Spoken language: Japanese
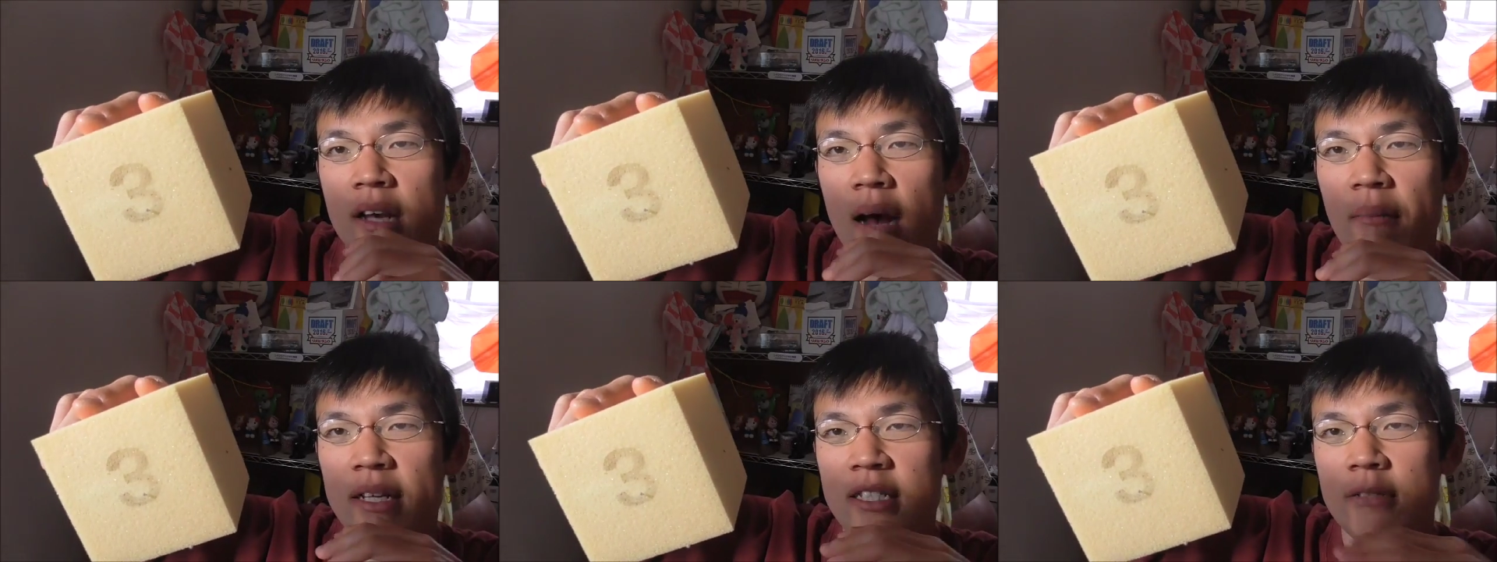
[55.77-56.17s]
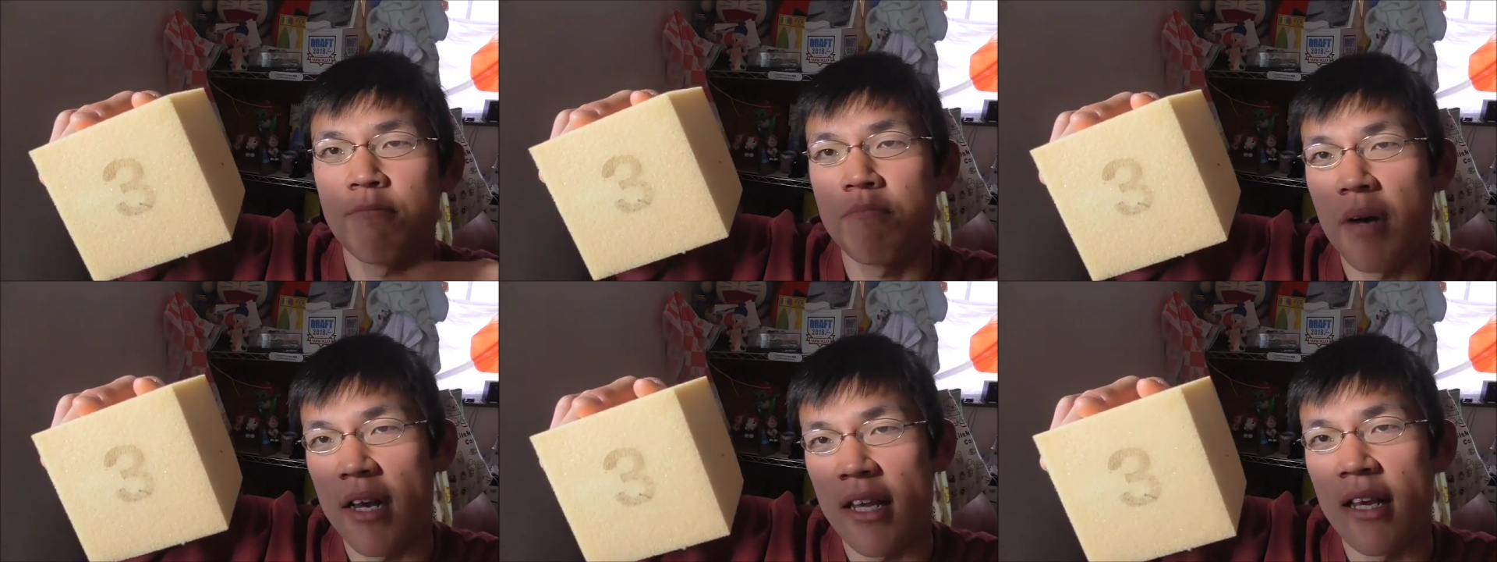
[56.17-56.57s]
甘
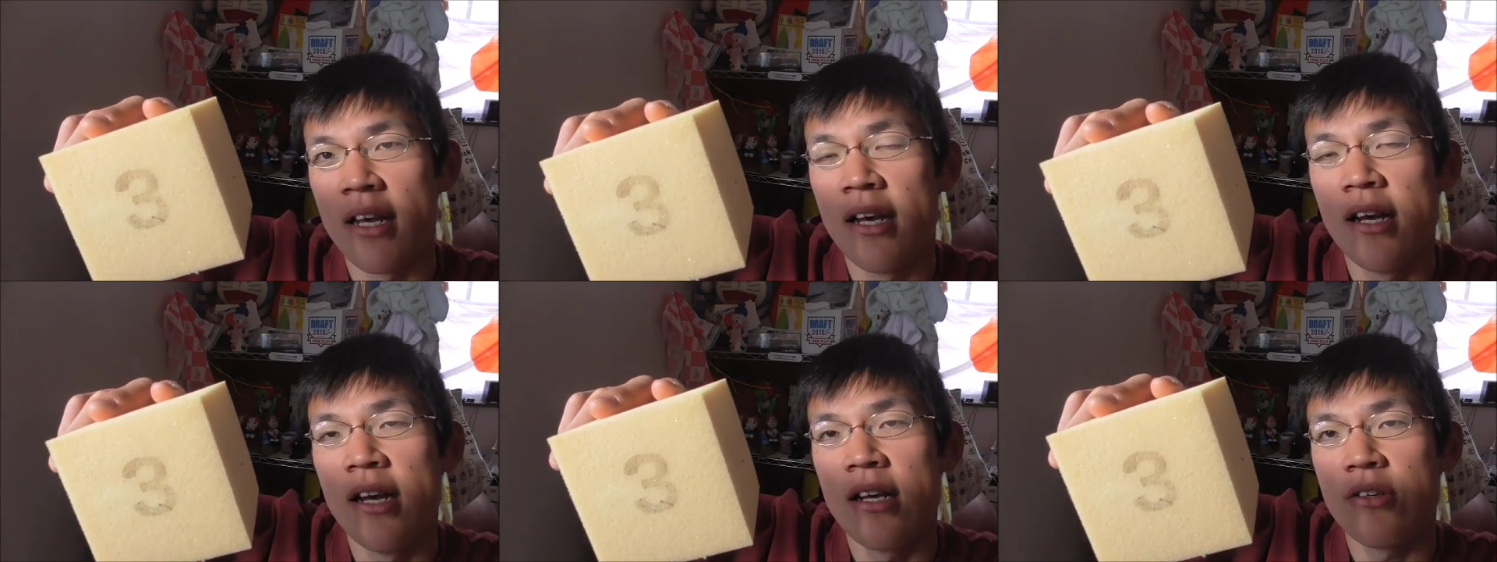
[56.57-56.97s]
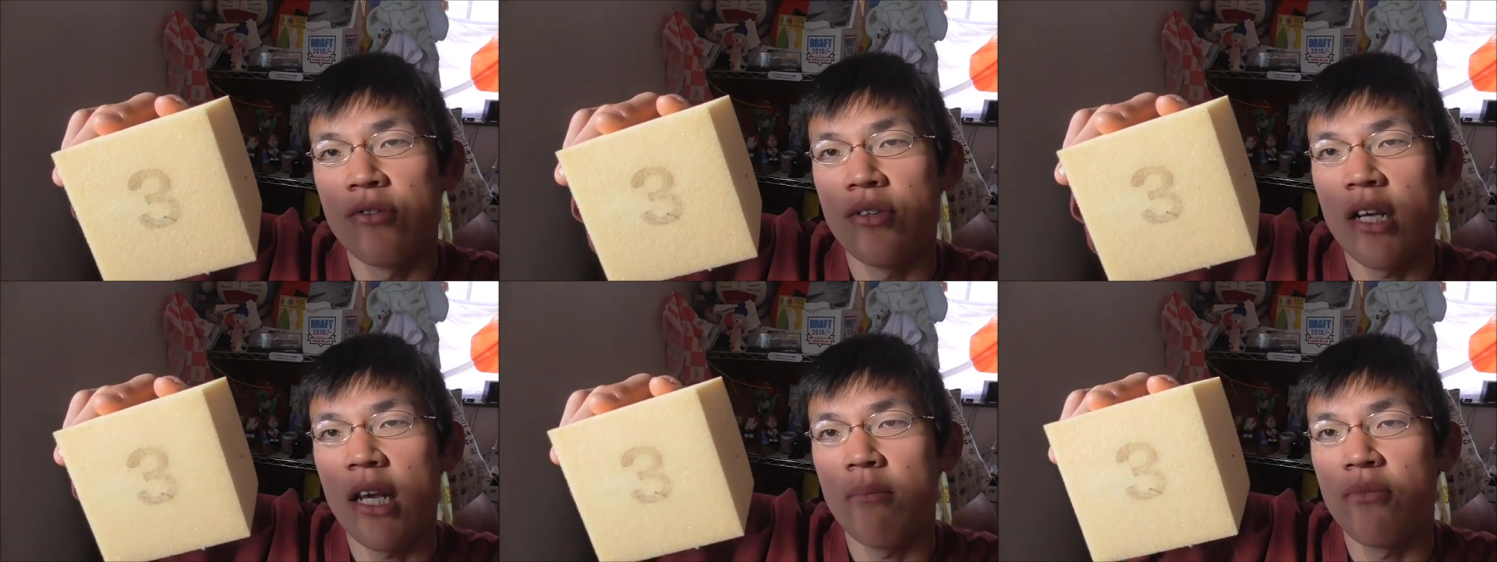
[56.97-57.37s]
酸っぱい
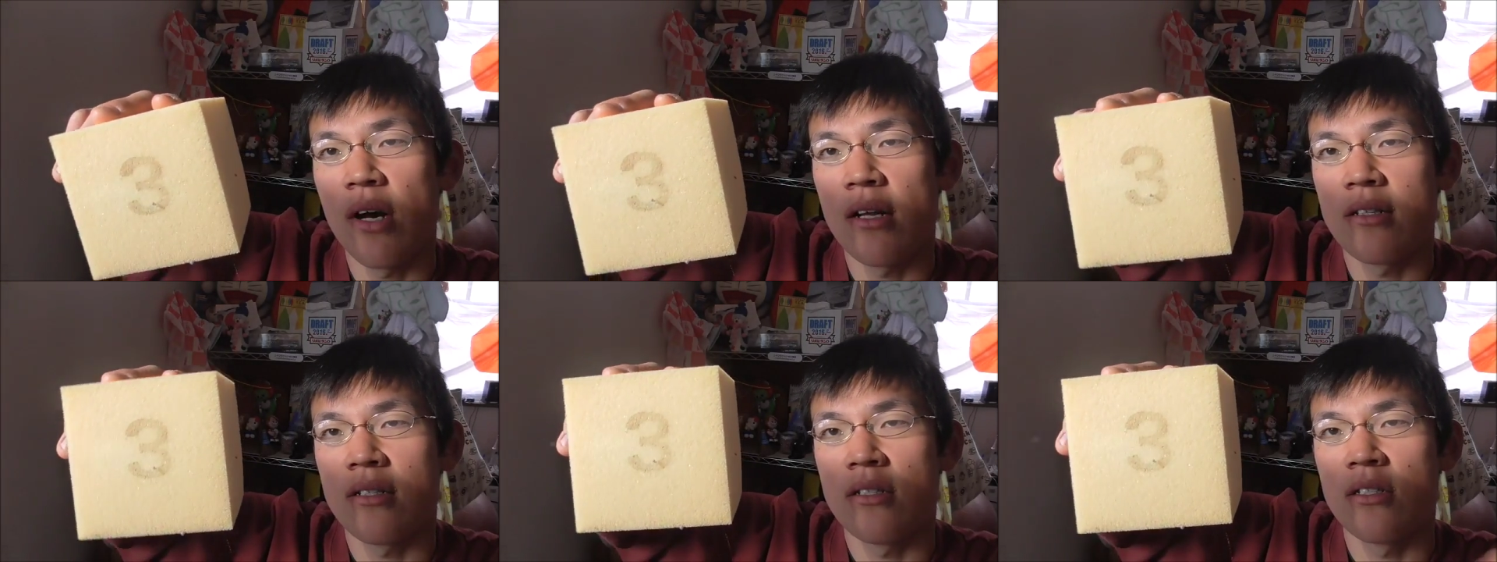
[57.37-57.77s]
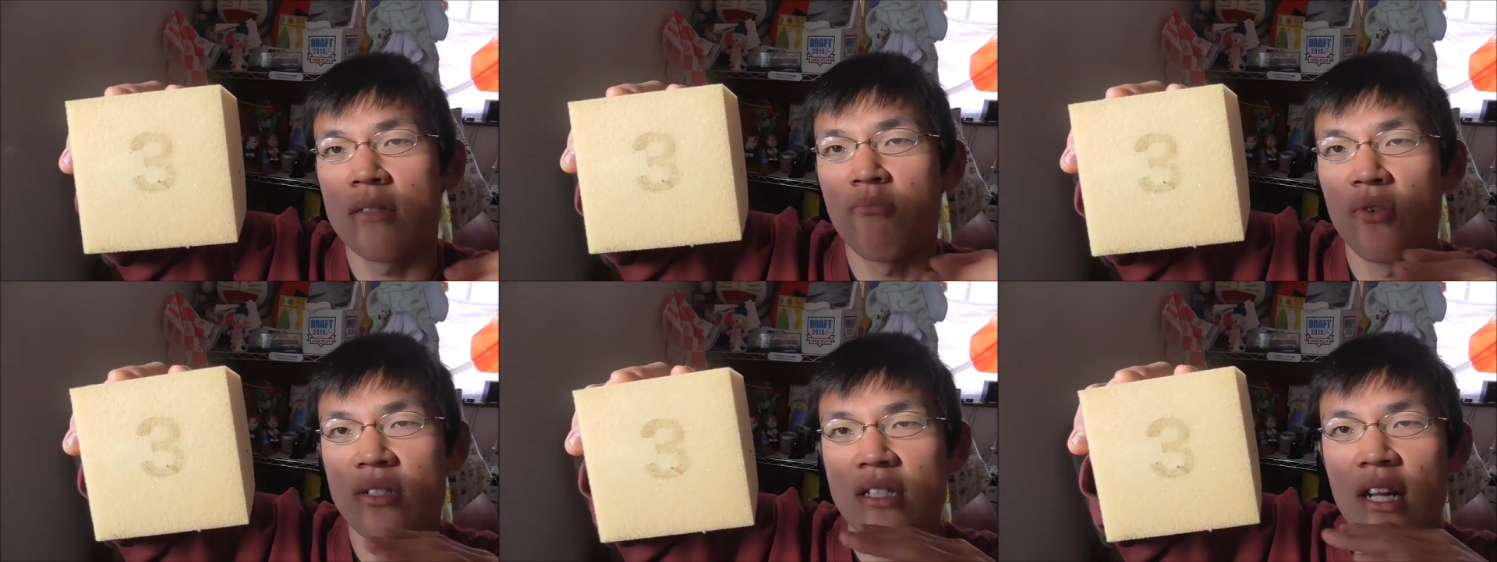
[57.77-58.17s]
クリームは
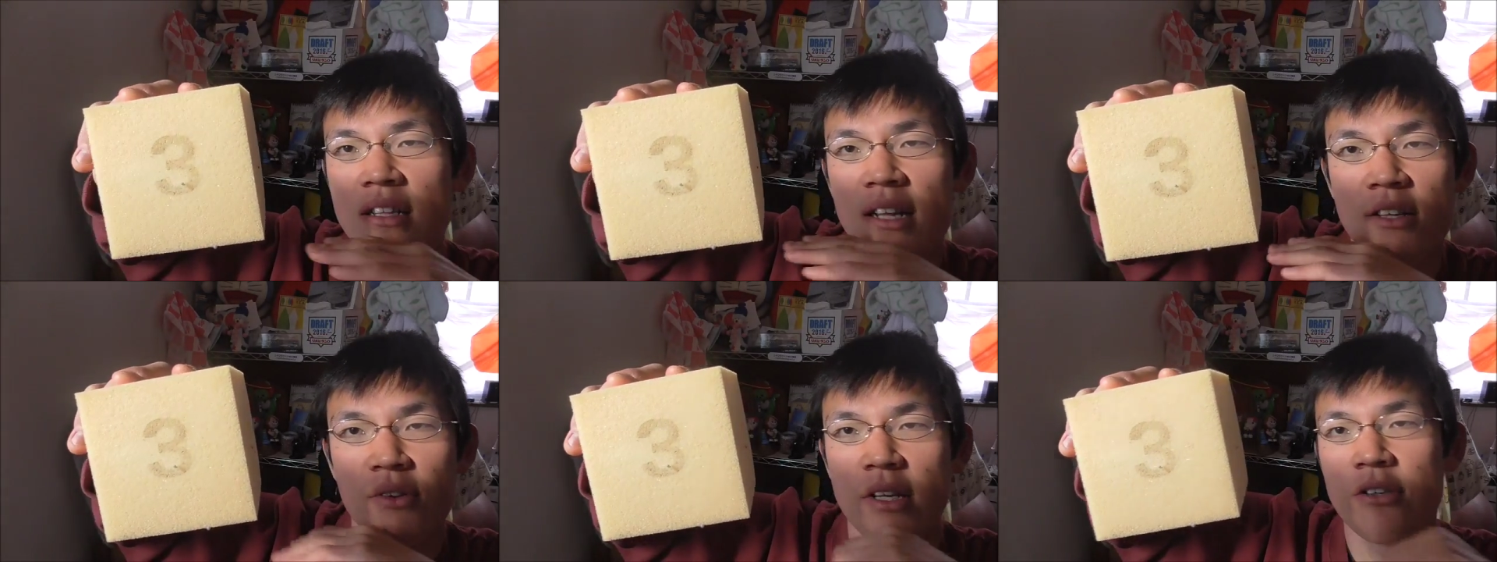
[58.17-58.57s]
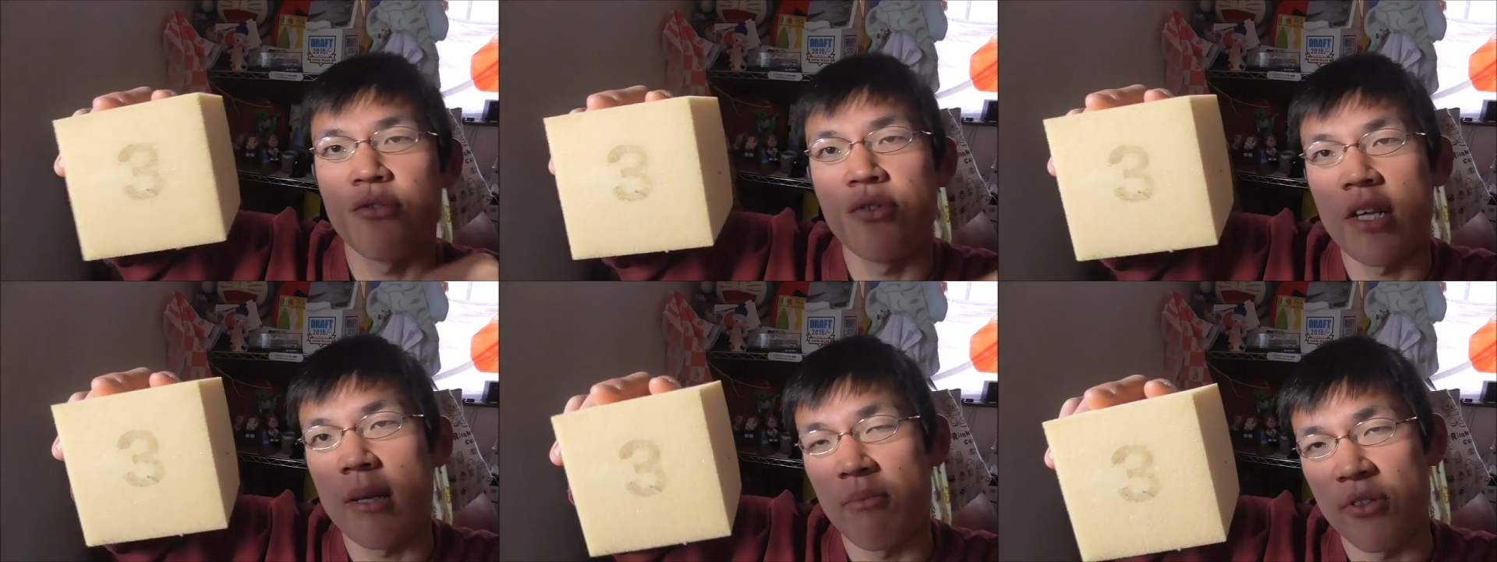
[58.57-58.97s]
もうスタンダードに
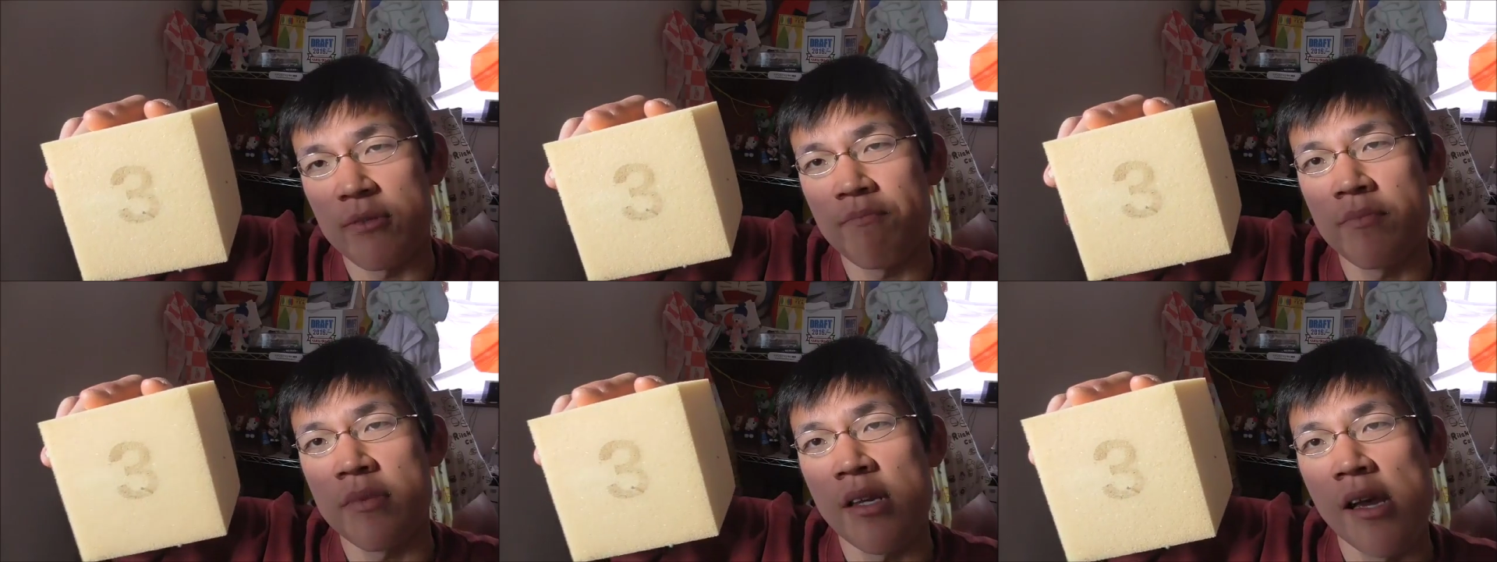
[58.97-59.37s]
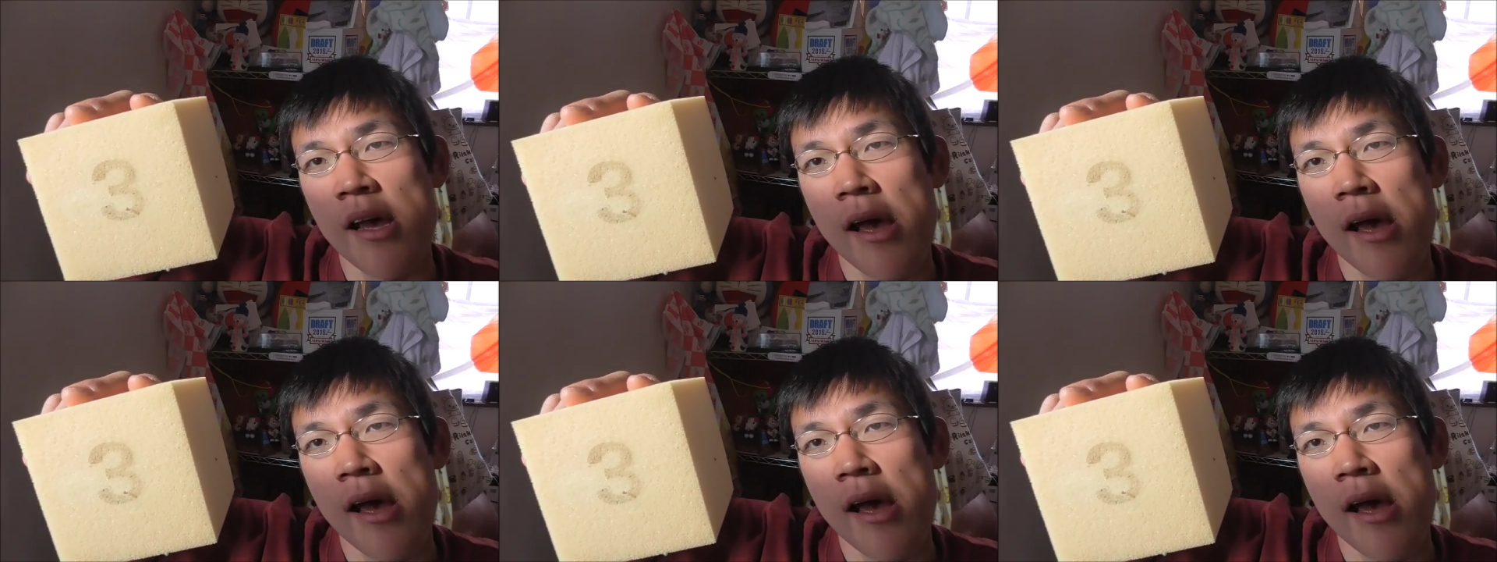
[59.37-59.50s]
クリーム